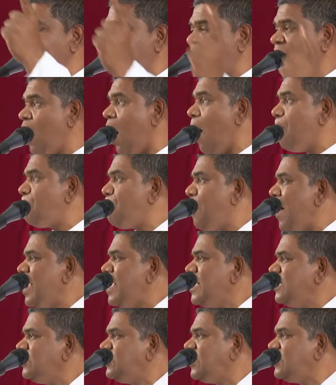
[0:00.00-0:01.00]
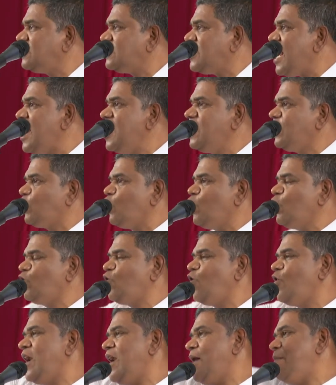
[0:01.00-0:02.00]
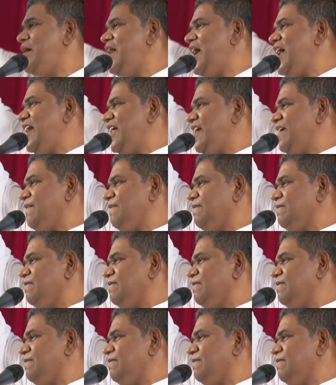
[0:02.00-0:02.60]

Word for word: తను అప్పగించే స్నేహితునితో నిలబడాలి